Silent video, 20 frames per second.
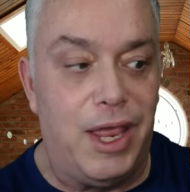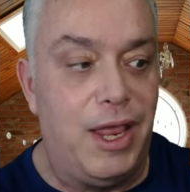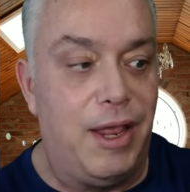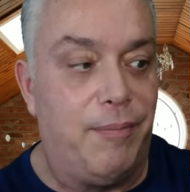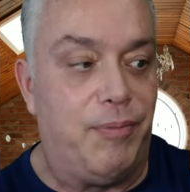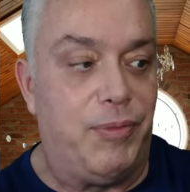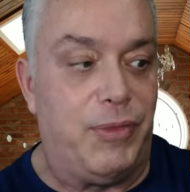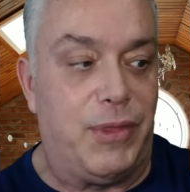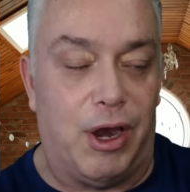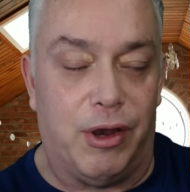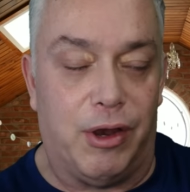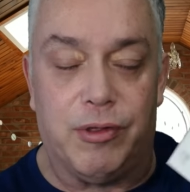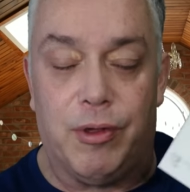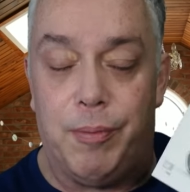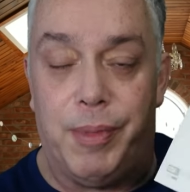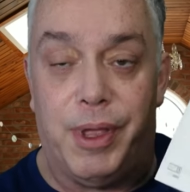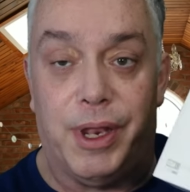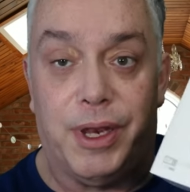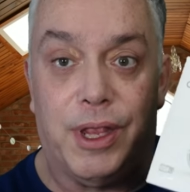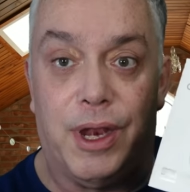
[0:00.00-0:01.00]
ya los
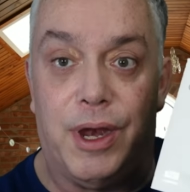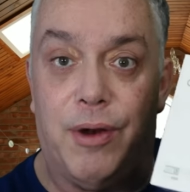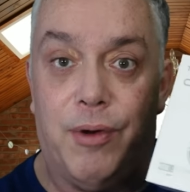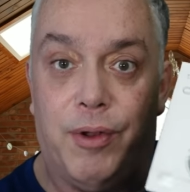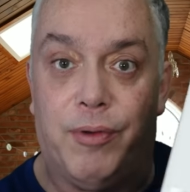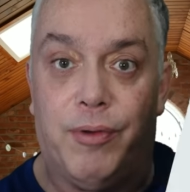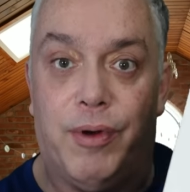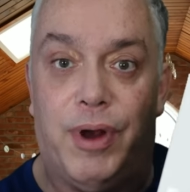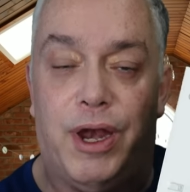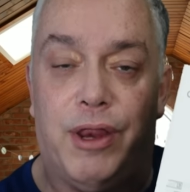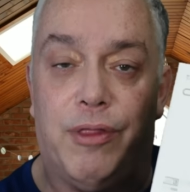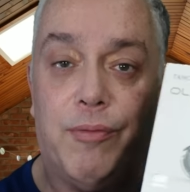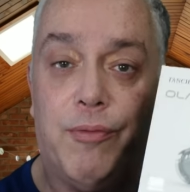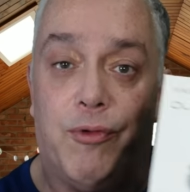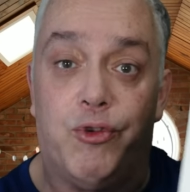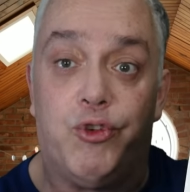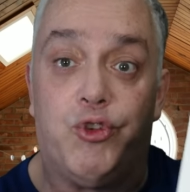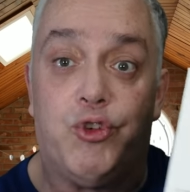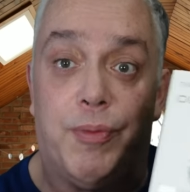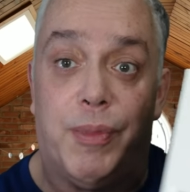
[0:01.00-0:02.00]
convierte en auriculares
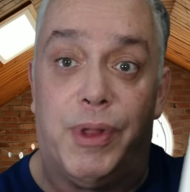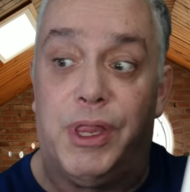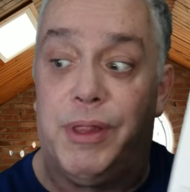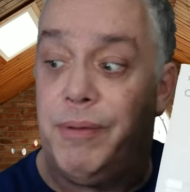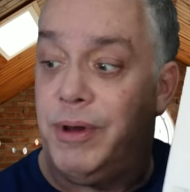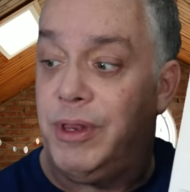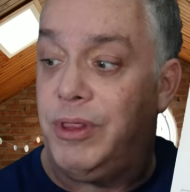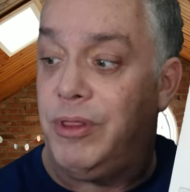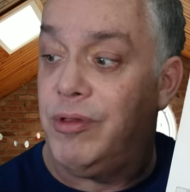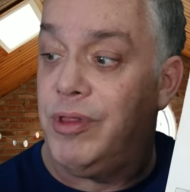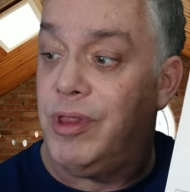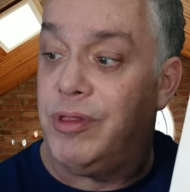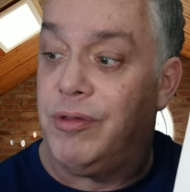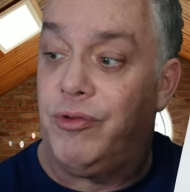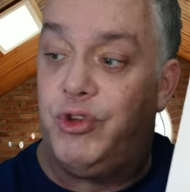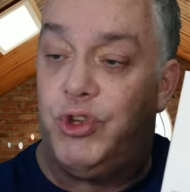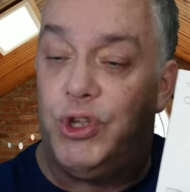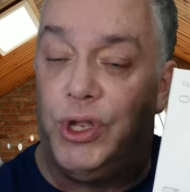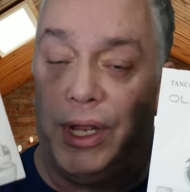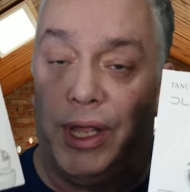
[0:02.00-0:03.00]
mucho más divertidos de
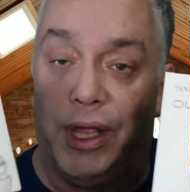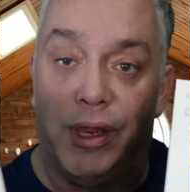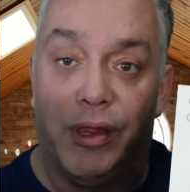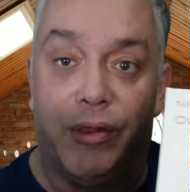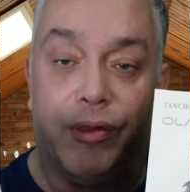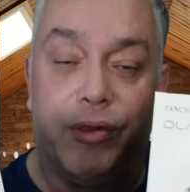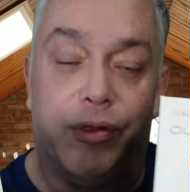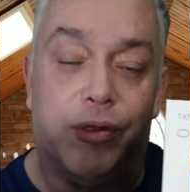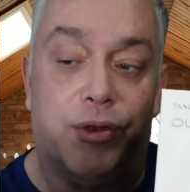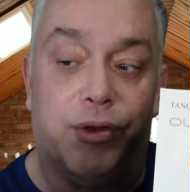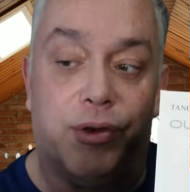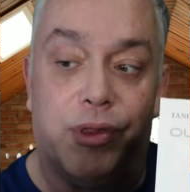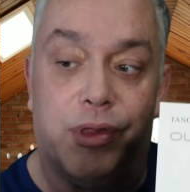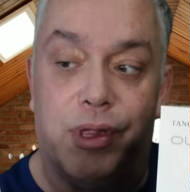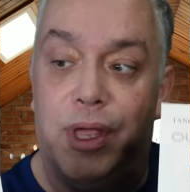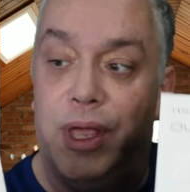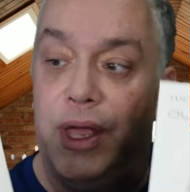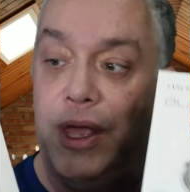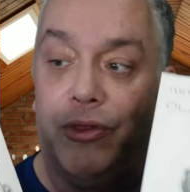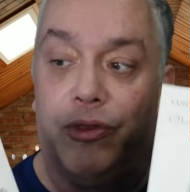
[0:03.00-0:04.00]
escuchar que estos otros.
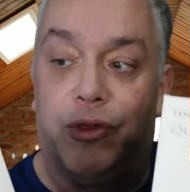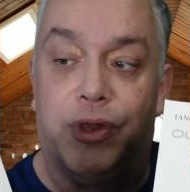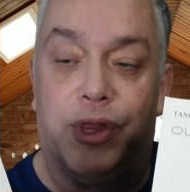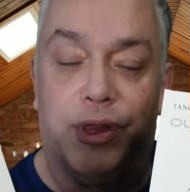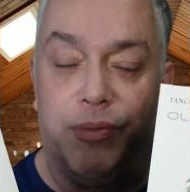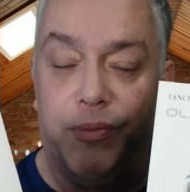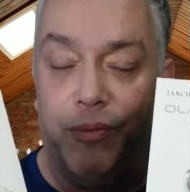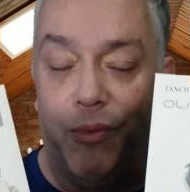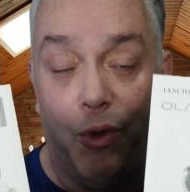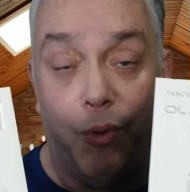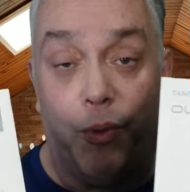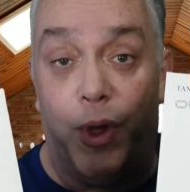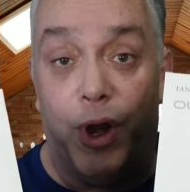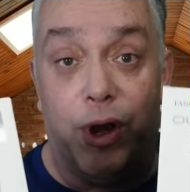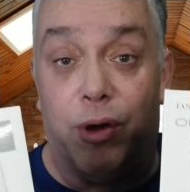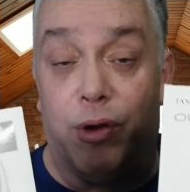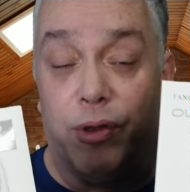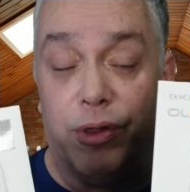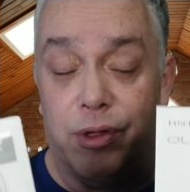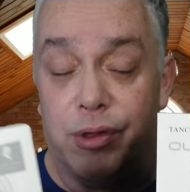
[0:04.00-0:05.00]
Entonces, muy
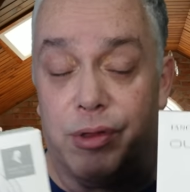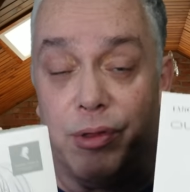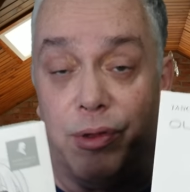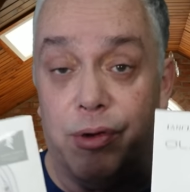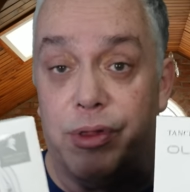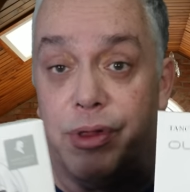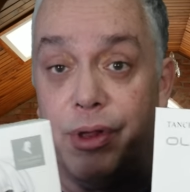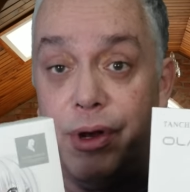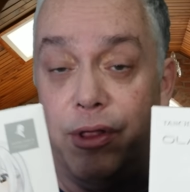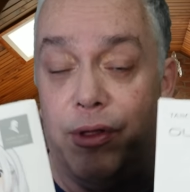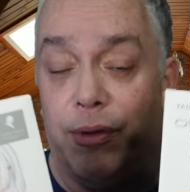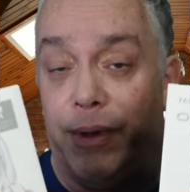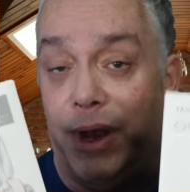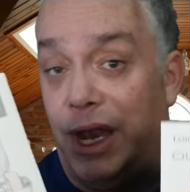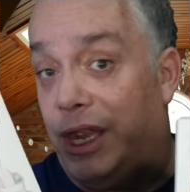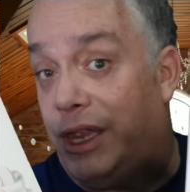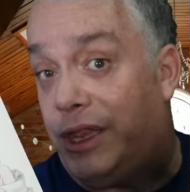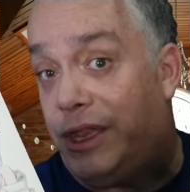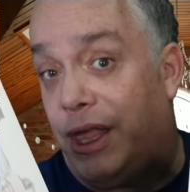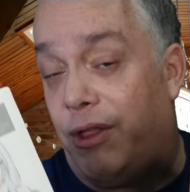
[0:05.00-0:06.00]
buenos los dos, con un sonido
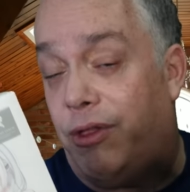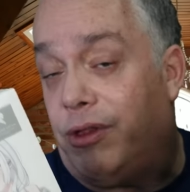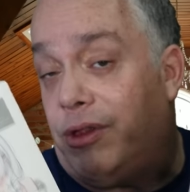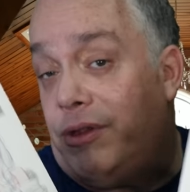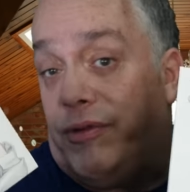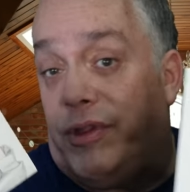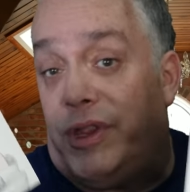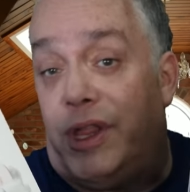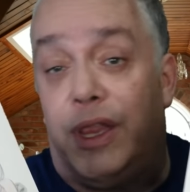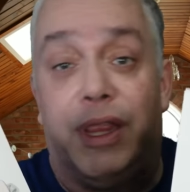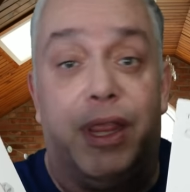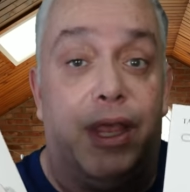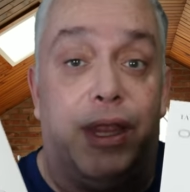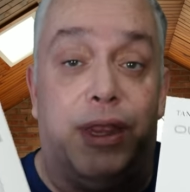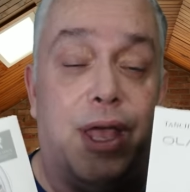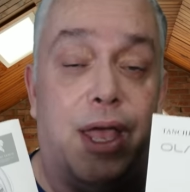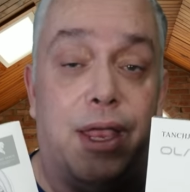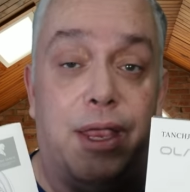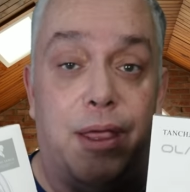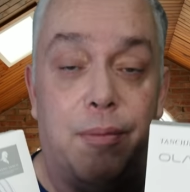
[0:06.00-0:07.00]
balanceado y suficiente
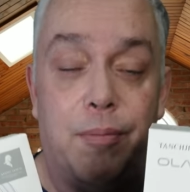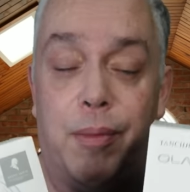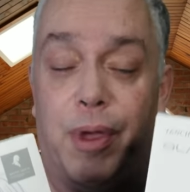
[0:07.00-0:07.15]
detalle. Me